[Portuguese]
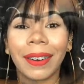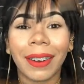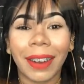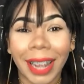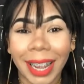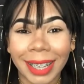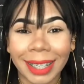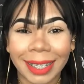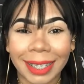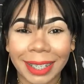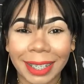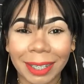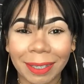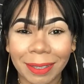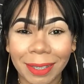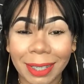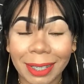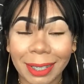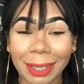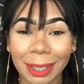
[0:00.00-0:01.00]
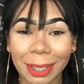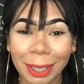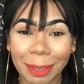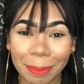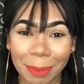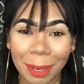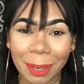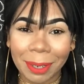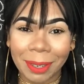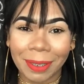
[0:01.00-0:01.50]
Oi, divas,
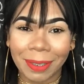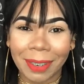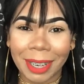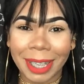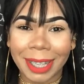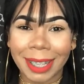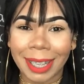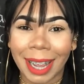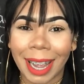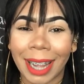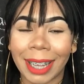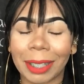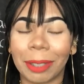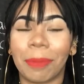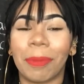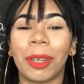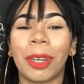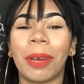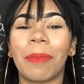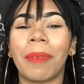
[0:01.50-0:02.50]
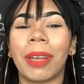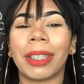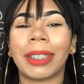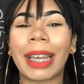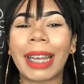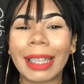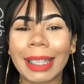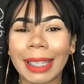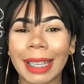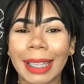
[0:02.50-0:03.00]
tudo bom com vocês? Meu nome é
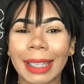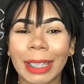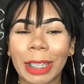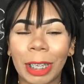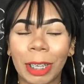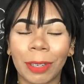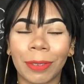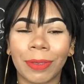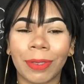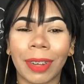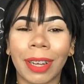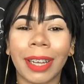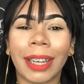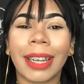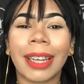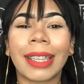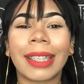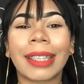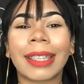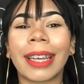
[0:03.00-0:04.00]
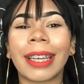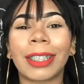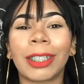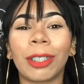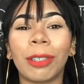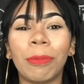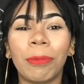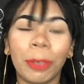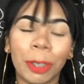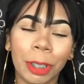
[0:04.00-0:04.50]
Jéssica Silva.
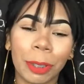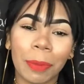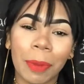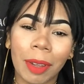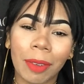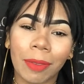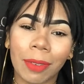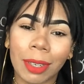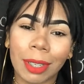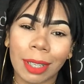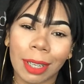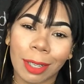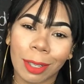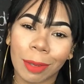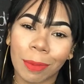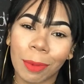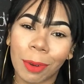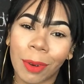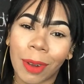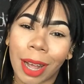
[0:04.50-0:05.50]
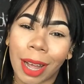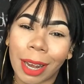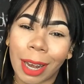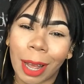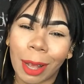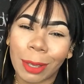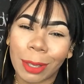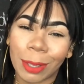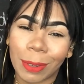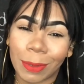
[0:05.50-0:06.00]
Sejam muito bem-vindas ao meu
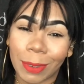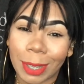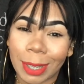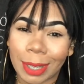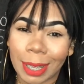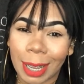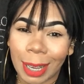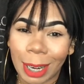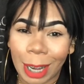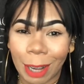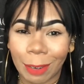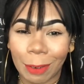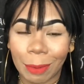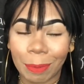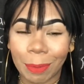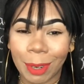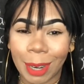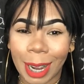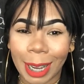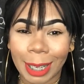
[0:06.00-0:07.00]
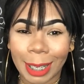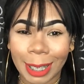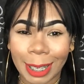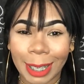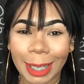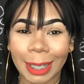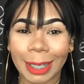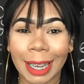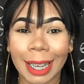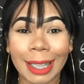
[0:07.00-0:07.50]
canal. Se você é nova por
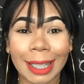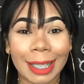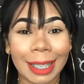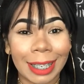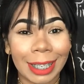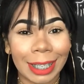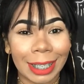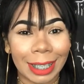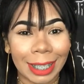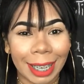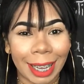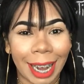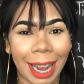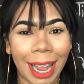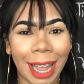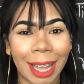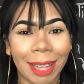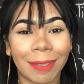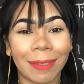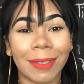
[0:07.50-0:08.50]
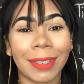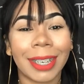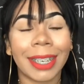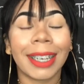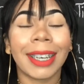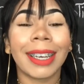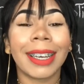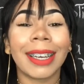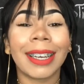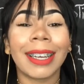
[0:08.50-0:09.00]
aqui, já se inscreve